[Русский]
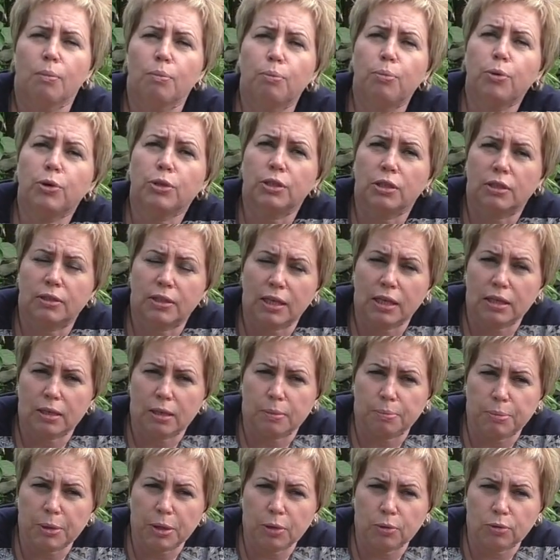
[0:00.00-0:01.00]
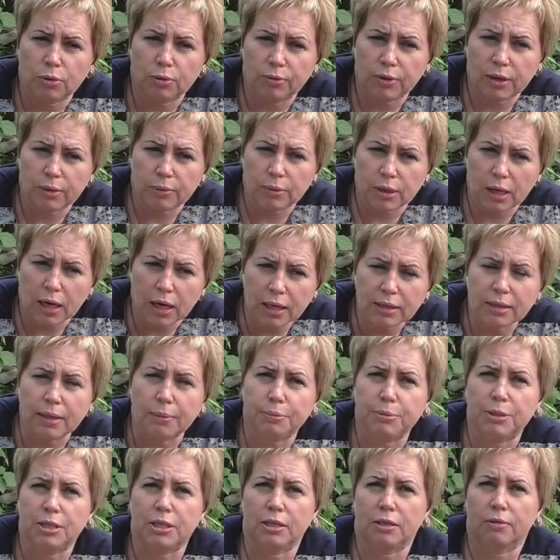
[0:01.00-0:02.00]
будет за этот период времени
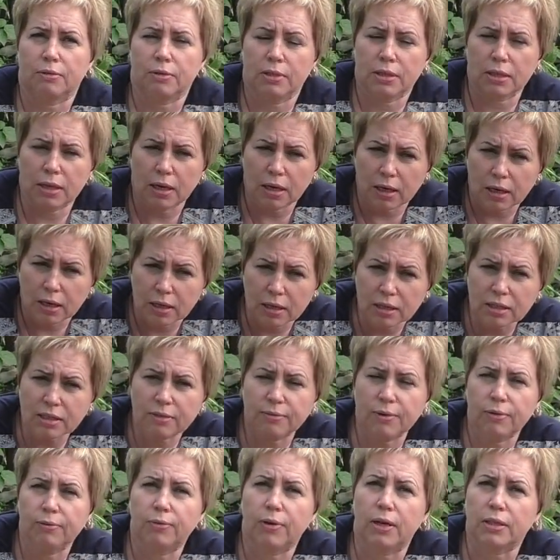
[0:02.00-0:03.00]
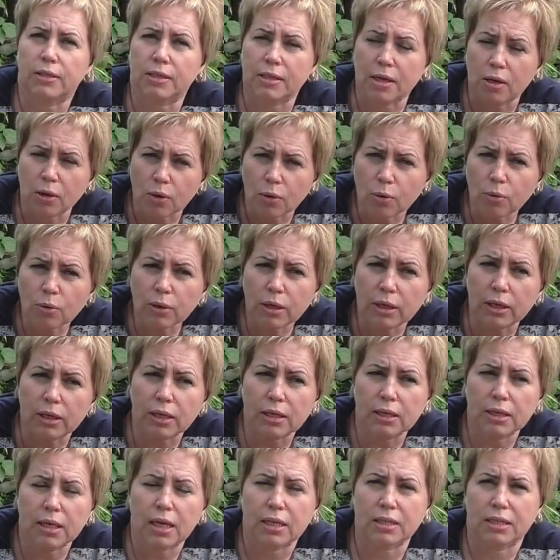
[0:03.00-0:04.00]
адаптироваться, развиваться,
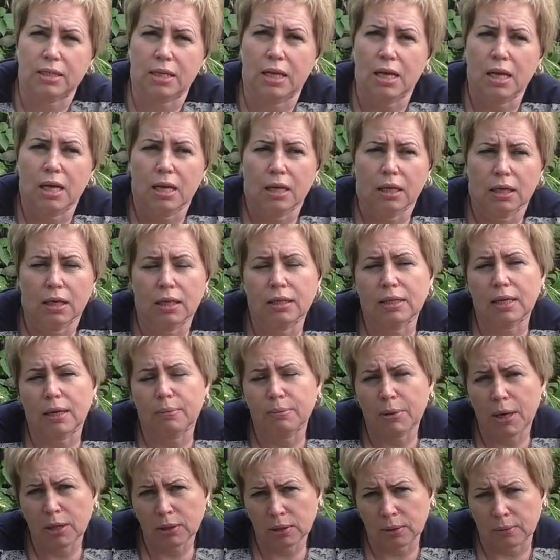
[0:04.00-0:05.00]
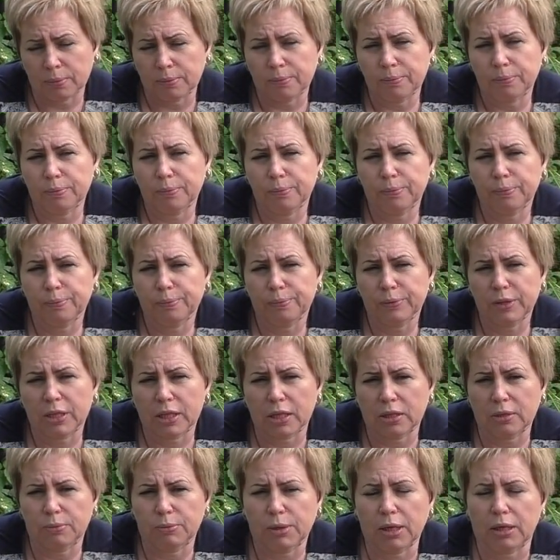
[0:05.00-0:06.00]
укореняться. И томат,
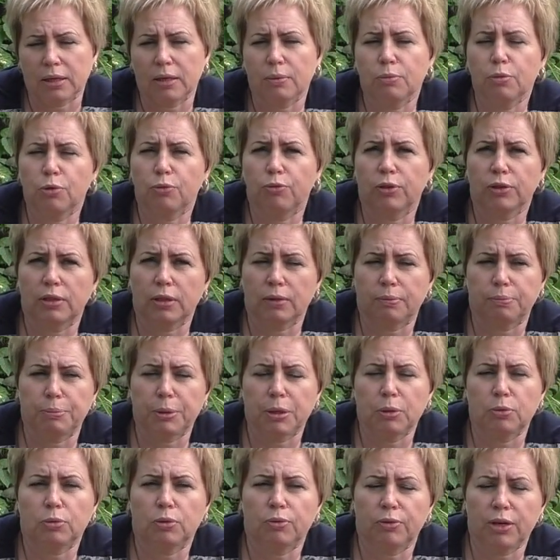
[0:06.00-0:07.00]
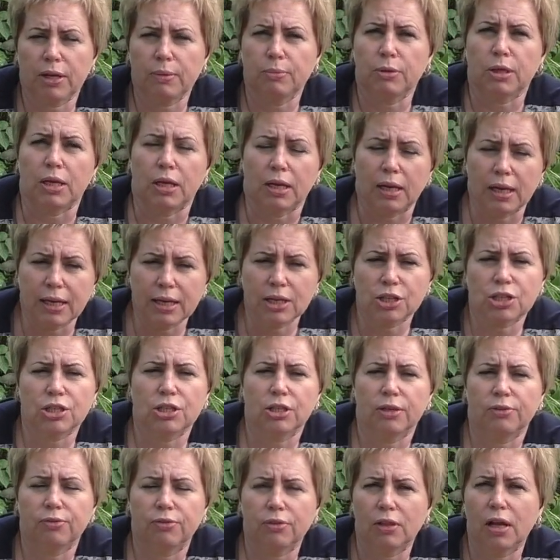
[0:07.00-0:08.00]
скажем так, ему в этот период времени
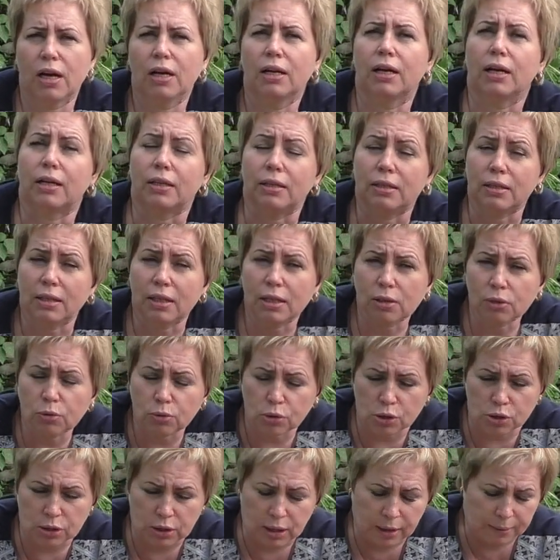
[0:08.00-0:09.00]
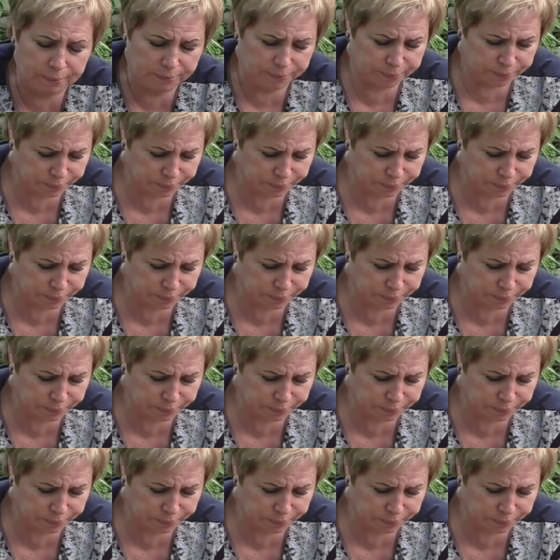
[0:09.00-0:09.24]
лишняя влага не нужна.